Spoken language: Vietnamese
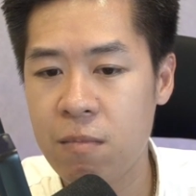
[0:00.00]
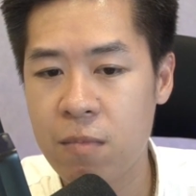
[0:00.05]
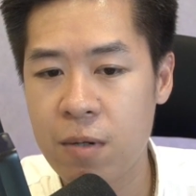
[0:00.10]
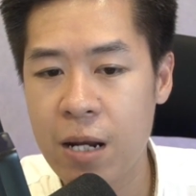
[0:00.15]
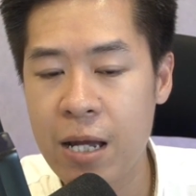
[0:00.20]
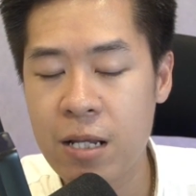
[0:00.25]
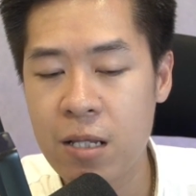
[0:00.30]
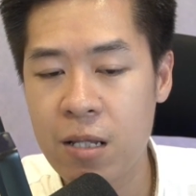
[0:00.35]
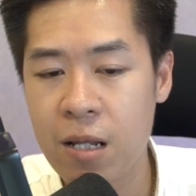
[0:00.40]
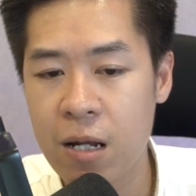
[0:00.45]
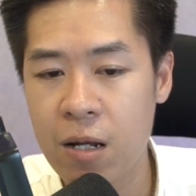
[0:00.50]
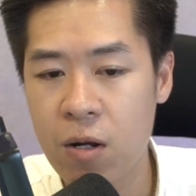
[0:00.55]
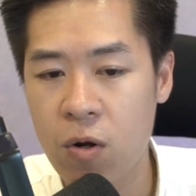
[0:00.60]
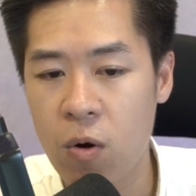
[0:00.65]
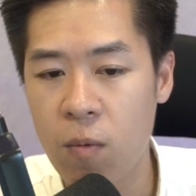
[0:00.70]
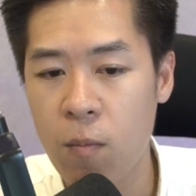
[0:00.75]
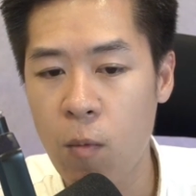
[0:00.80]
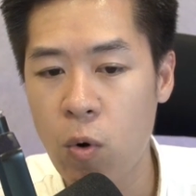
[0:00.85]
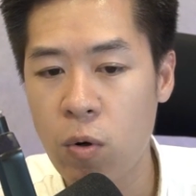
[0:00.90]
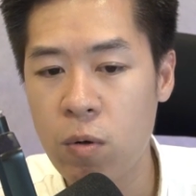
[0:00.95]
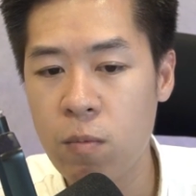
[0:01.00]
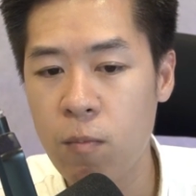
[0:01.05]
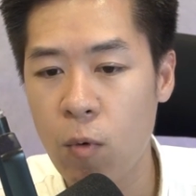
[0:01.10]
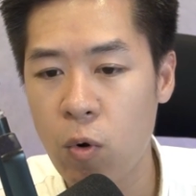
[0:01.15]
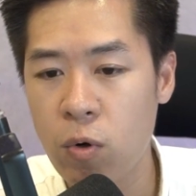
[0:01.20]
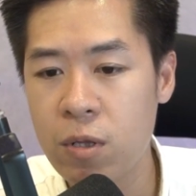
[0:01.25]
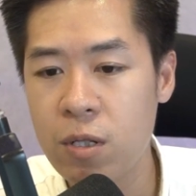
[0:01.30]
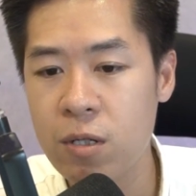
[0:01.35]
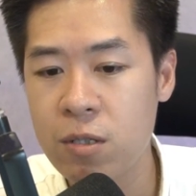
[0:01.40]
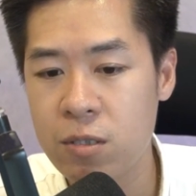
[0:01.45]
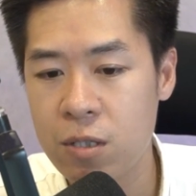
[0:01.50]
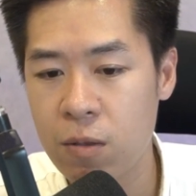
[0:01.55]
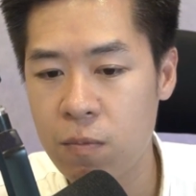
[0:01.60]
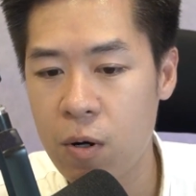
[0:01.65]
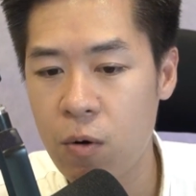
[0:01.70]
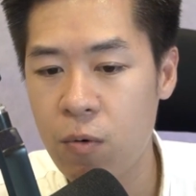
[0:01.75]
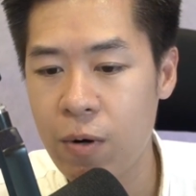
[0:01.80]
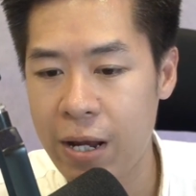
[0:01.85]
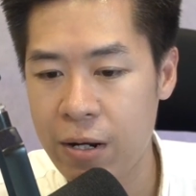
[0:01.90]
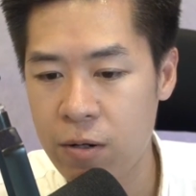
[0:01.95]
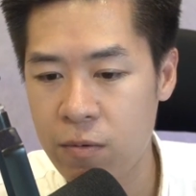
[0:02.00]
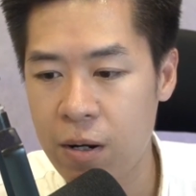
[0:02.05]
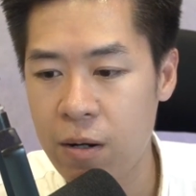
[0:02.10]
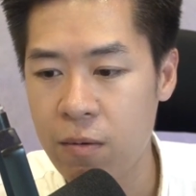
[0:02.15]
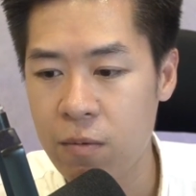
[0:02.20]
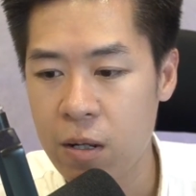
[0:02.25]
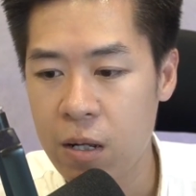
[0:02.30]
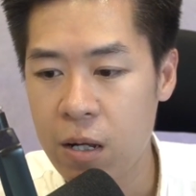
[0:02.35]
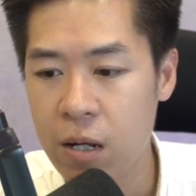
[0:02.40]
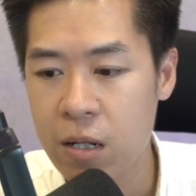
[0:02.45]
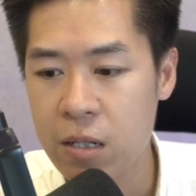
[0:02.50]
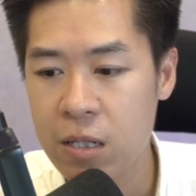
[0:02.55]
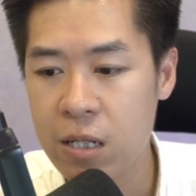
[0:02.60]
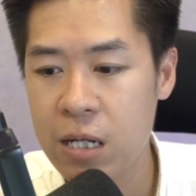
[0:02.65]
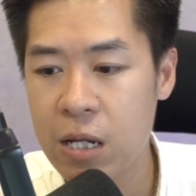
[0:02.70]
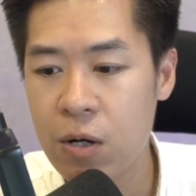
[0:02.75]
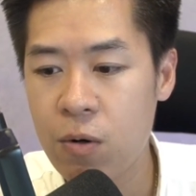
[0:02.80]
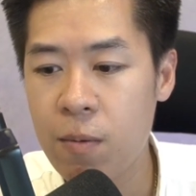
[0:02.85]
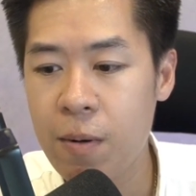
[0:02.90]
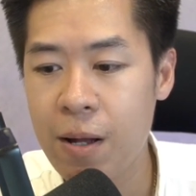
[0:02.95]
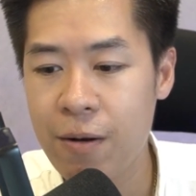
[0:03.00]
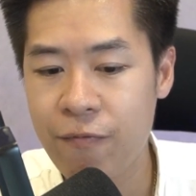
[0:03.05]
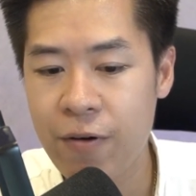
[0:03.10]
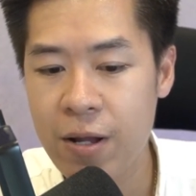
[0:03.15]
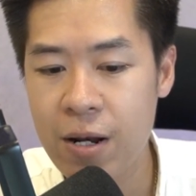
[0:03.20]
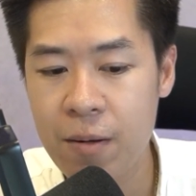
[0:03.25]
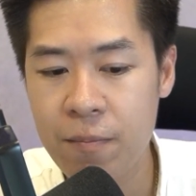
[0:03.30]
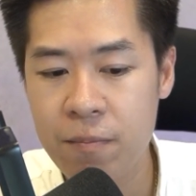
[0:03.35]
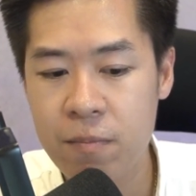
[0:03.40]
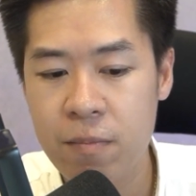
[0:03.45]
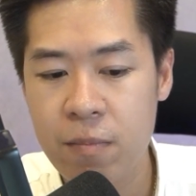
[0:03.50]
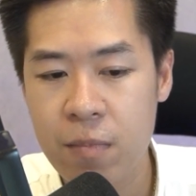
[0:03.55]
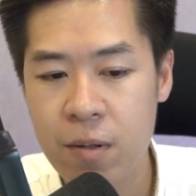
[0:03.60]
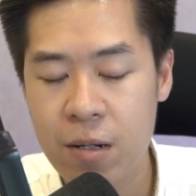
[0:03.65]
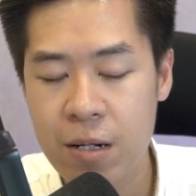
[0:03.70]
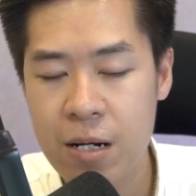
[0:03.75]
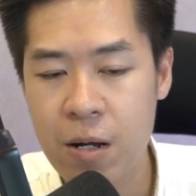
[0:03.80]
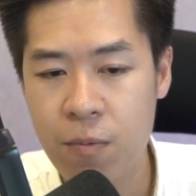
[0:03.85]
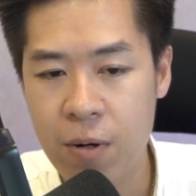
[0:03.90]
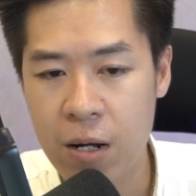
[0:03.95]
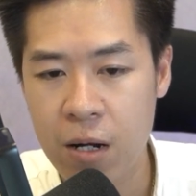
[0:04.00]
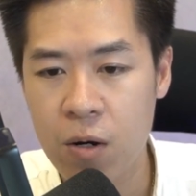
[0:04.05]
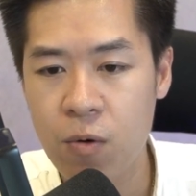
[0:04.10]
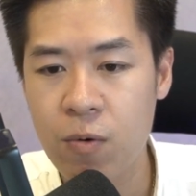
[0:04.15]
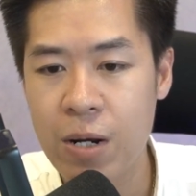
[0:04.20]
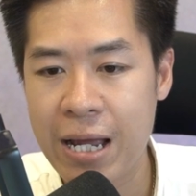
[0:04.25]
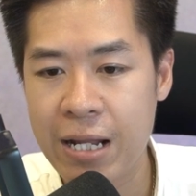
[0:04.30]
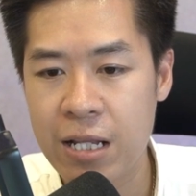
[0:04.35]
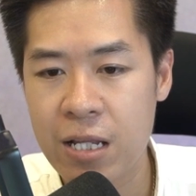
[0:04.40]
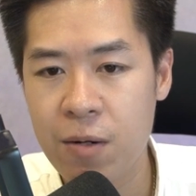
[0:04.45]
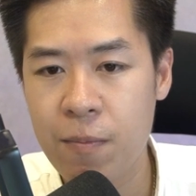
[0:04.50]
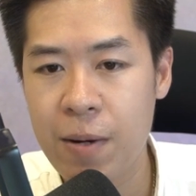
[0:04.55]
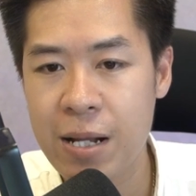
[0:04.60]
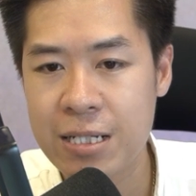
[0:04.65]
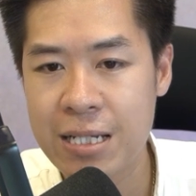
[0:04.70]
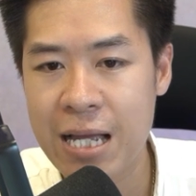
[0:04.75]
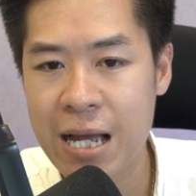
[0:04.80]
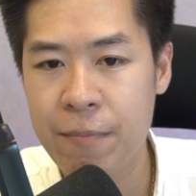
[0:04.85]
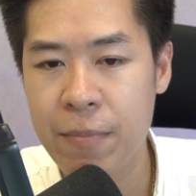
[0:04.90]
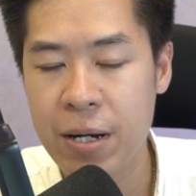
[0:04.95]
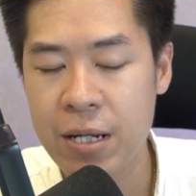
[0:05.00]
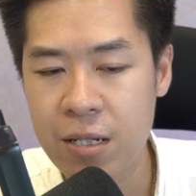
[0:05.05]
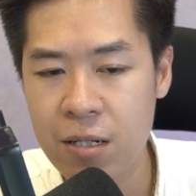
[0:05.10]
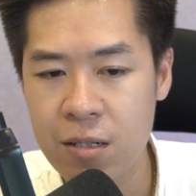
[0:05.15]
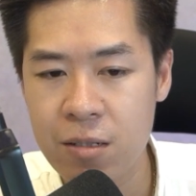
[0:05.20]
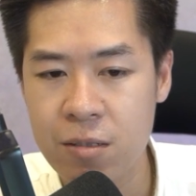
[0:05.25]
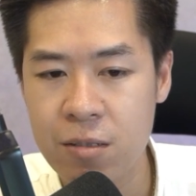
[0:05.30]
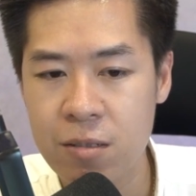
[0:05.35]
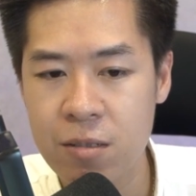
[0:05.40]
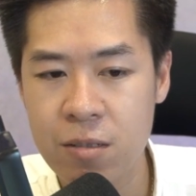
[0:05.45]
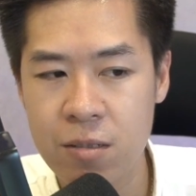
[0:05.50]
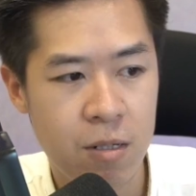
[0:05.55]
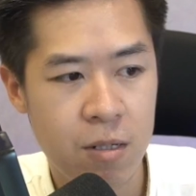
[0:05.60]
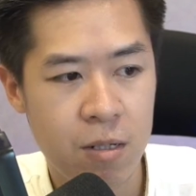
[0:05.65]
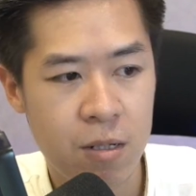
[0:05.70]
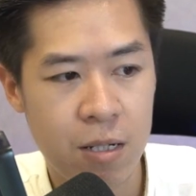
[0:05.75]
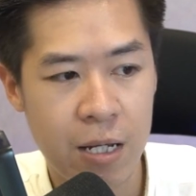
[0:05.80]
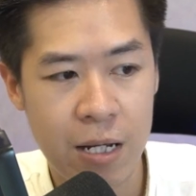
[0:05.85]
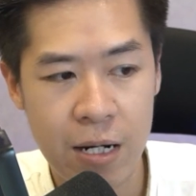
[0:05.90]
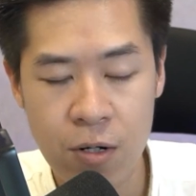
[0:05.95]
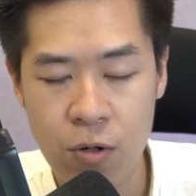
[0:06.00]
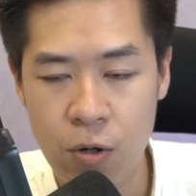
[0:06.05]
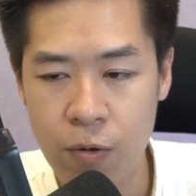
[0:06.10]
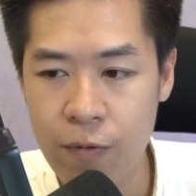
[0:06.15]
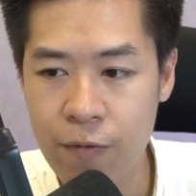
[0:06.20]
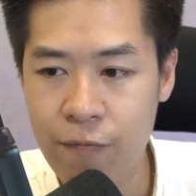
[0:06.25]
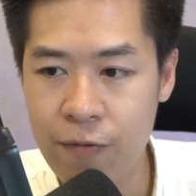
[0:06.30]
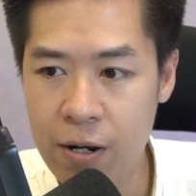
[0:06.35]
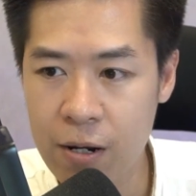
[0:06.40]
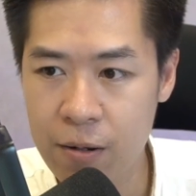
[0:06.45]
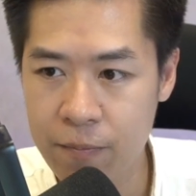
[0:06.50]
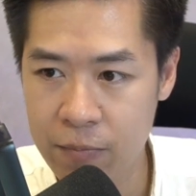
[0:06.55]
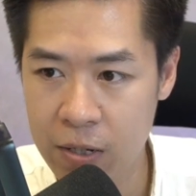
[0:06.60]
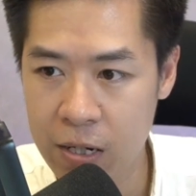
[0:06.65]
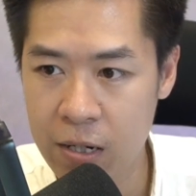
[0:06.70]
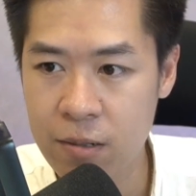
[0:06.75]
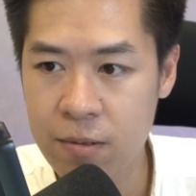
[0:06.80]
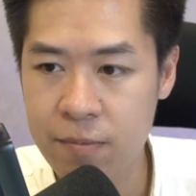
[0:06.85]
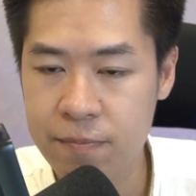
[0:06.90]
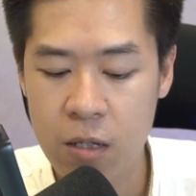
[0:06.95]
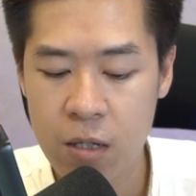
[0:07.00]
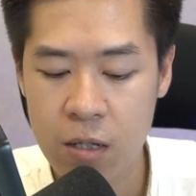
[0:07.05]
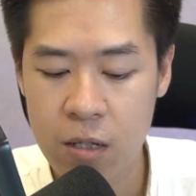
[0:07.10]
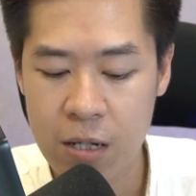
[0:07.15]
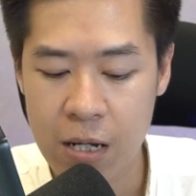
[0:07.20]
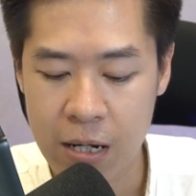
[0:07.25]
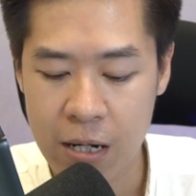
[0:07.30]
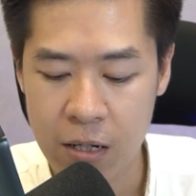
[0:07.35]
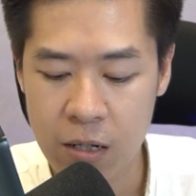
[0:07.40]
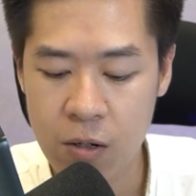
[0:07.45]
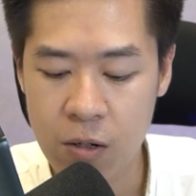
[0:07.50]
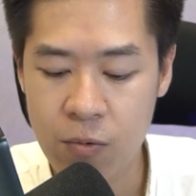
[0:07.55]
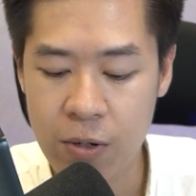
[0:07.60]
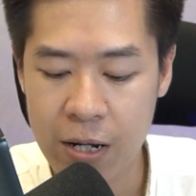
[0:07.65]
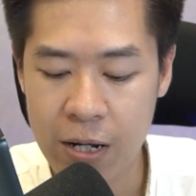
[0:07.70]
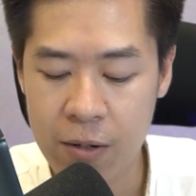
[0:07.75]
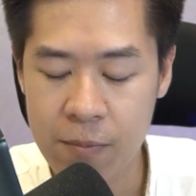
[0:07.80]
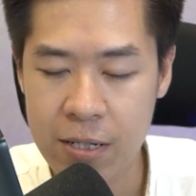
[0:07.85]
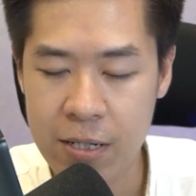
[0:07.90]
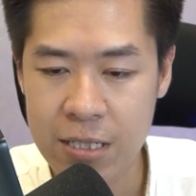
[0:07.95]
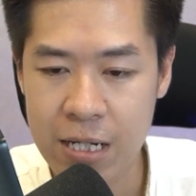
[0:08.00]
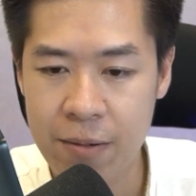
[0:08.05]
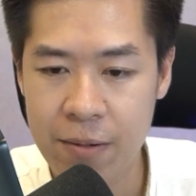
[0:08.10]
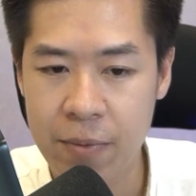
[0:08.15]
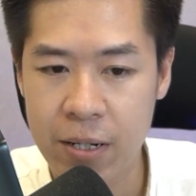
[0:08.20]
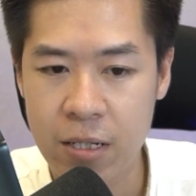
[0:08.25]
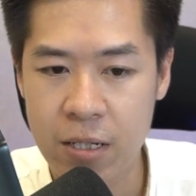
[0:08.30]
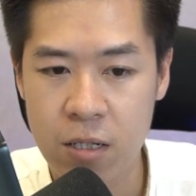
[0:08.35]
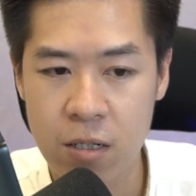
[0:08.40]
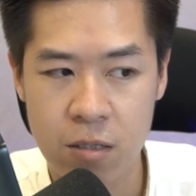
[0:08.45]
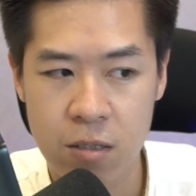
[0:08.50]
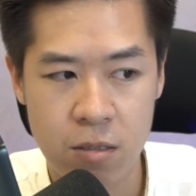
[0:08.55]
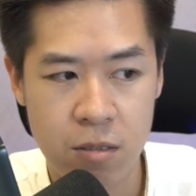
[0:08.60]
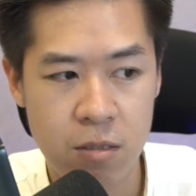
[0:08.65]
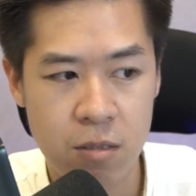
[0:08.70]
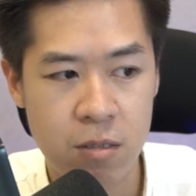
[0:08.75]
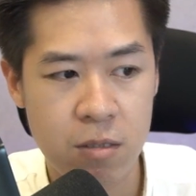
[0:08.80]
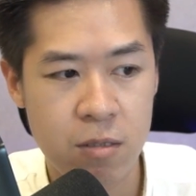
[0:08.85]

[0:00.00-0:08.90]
Đây là có bốn bốn từ trong câu này đúng không? Thì nếu các bạn phát âm đọc cả câu này thì các bạn sai mấy từ? Thầy đang nói về phát âm nhé. Cả cái câu này các bạn sai mấy từ?